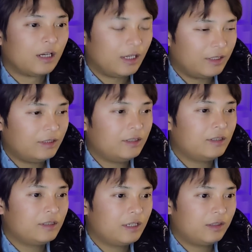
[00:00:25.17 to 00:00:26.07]
はい。
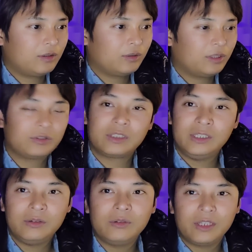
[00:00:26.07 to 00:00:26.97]
えっと、あと
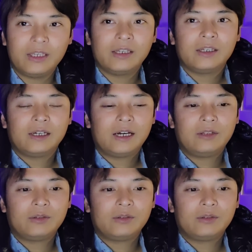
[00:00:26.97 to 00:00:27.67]
昨日ね、あ